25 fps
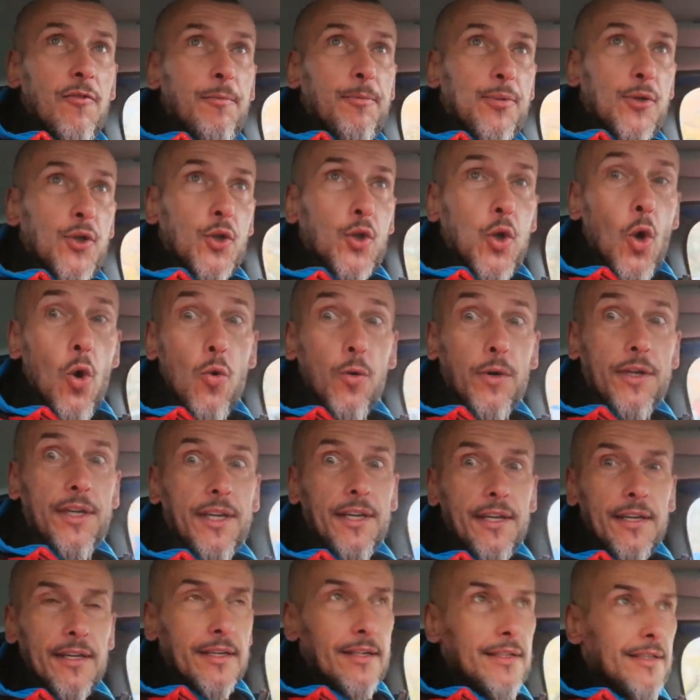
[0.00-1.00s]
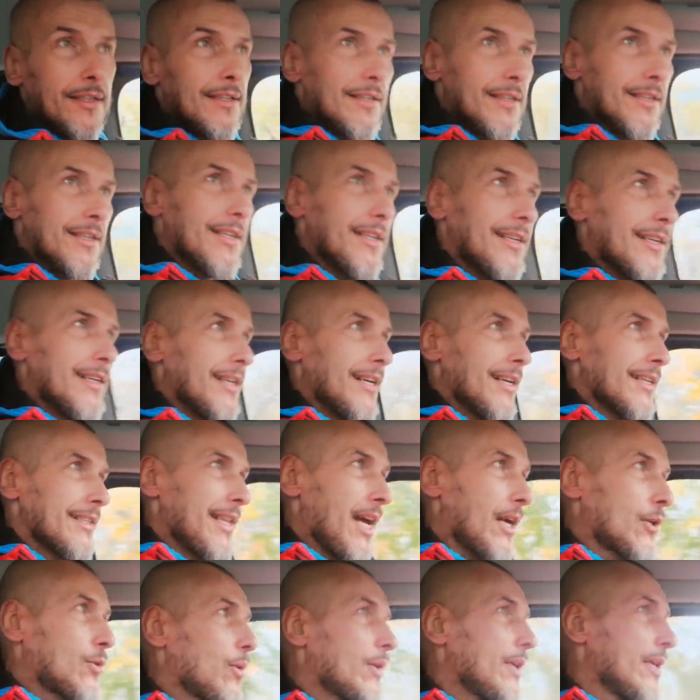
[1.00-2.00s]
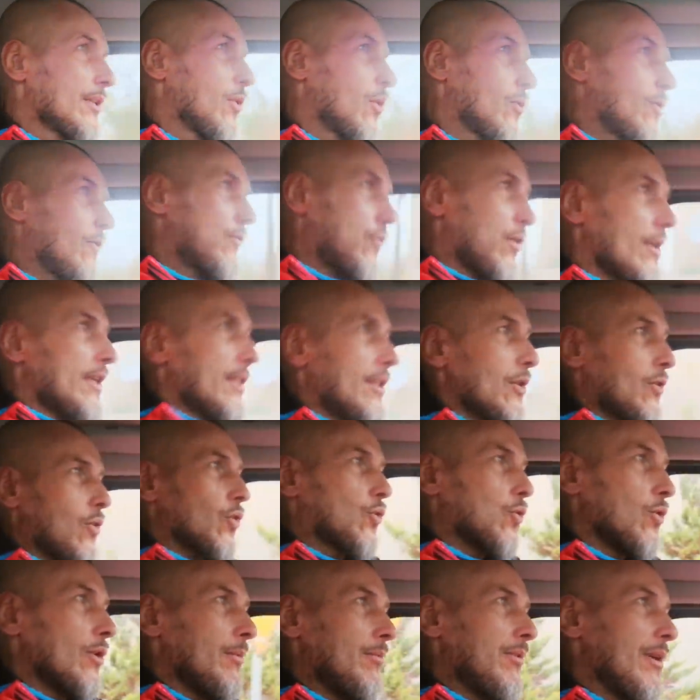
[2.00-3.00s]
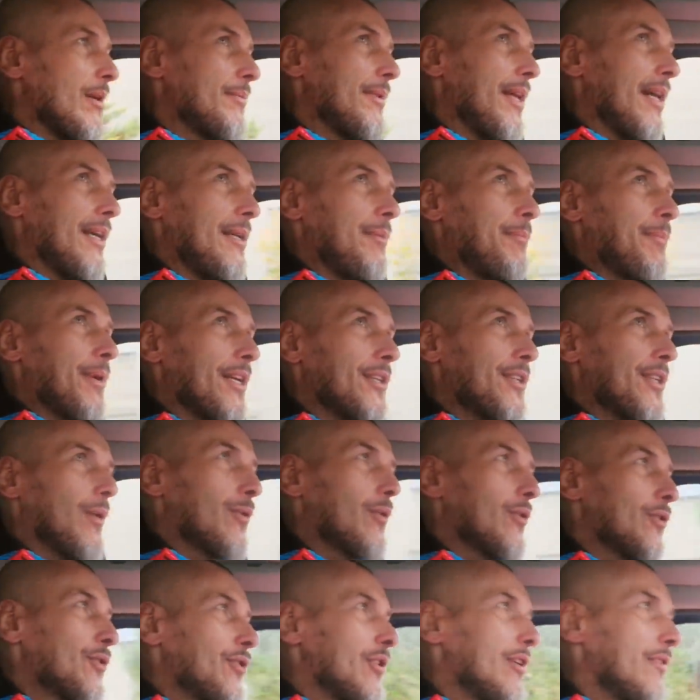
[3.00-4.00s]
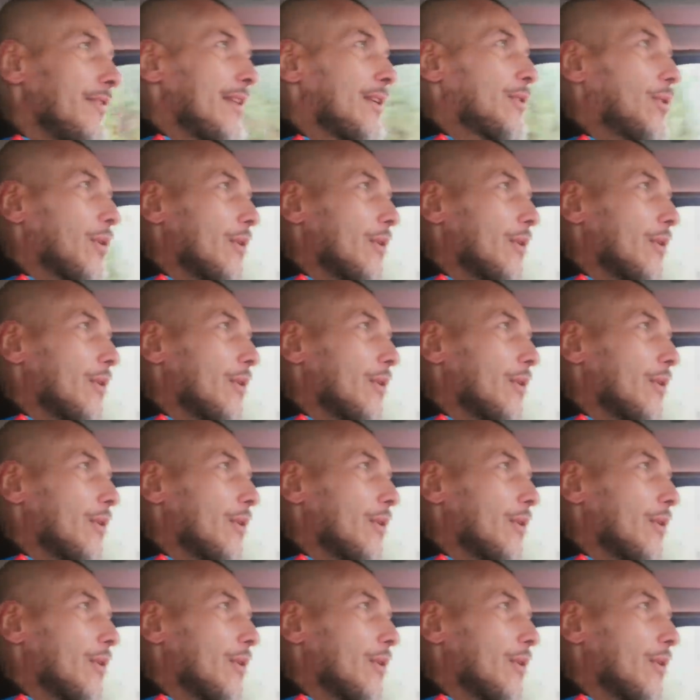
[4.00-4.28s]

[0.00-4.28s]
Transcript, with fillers: pszczółki, na której to, której to koszuli byłem na imprezie urodzinowej,